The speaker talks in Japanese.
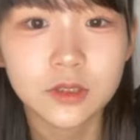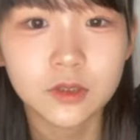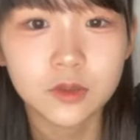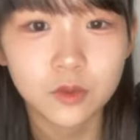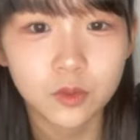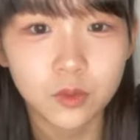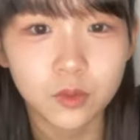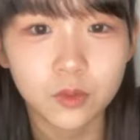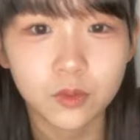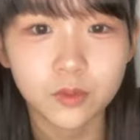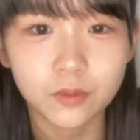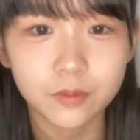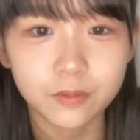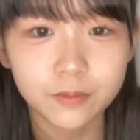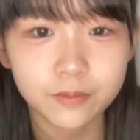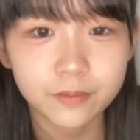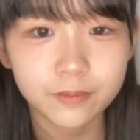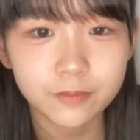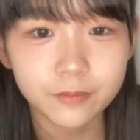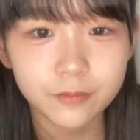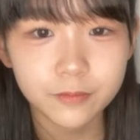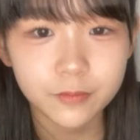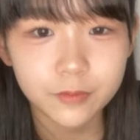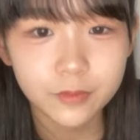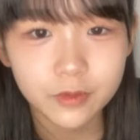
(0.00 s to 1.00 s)
そ
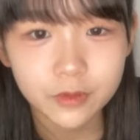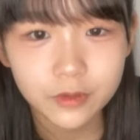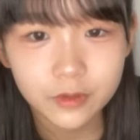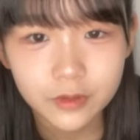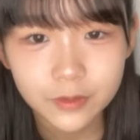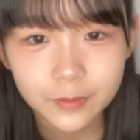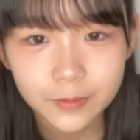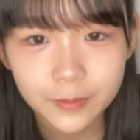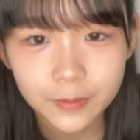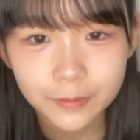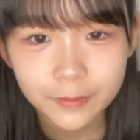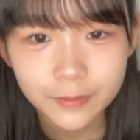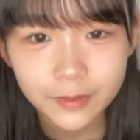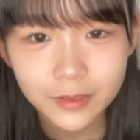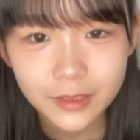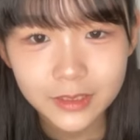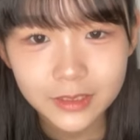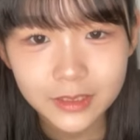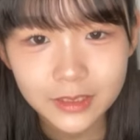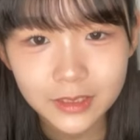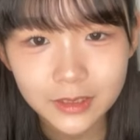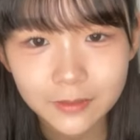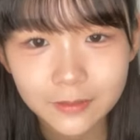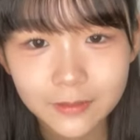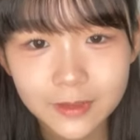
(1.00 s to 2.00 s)
うよし
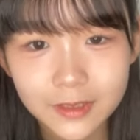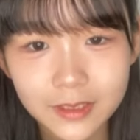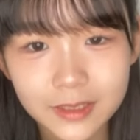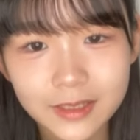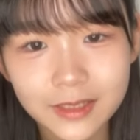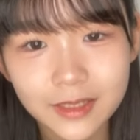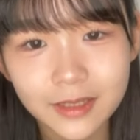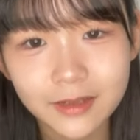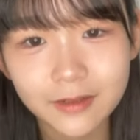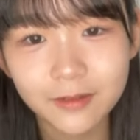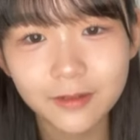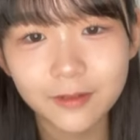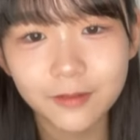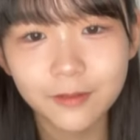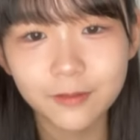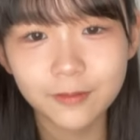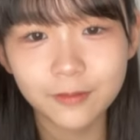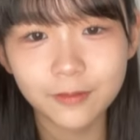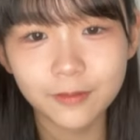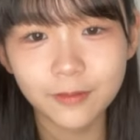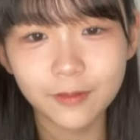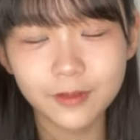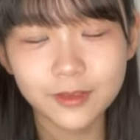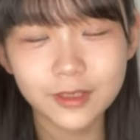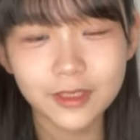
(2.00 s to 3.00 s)
バブゲッシちゃん好きを
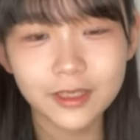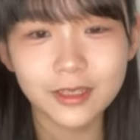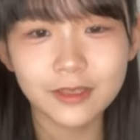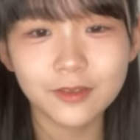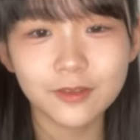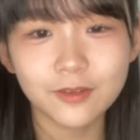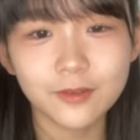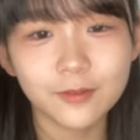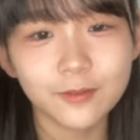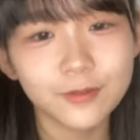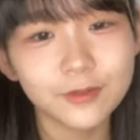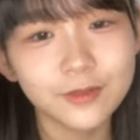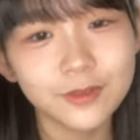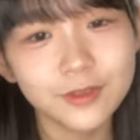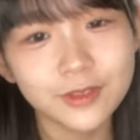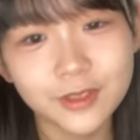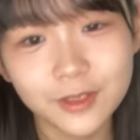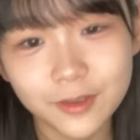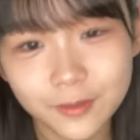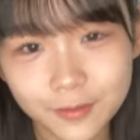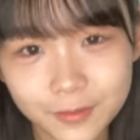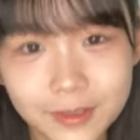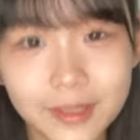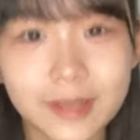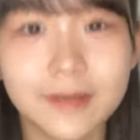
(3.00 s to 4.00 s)
48をもっと
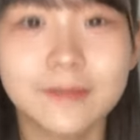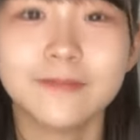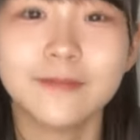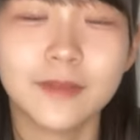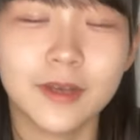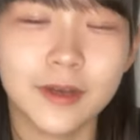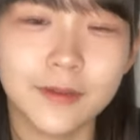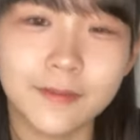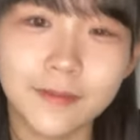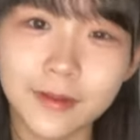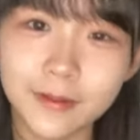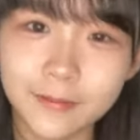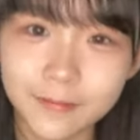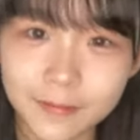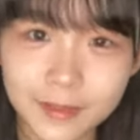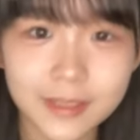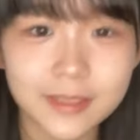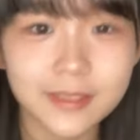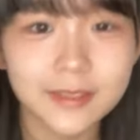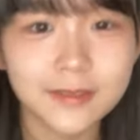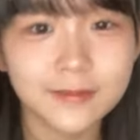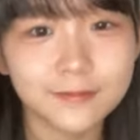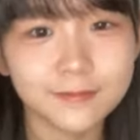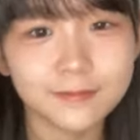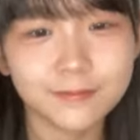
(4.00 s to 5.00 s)
広めて頑張りま
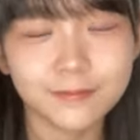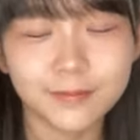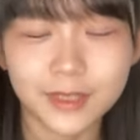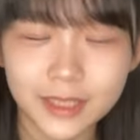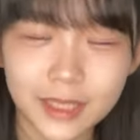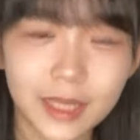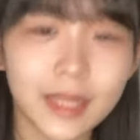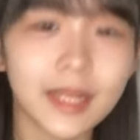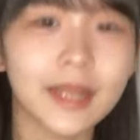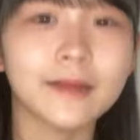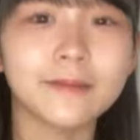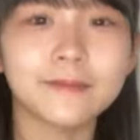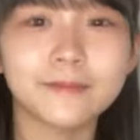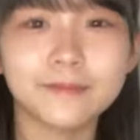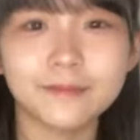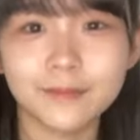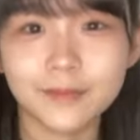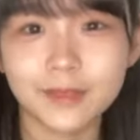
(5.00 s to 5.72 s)
すみんなで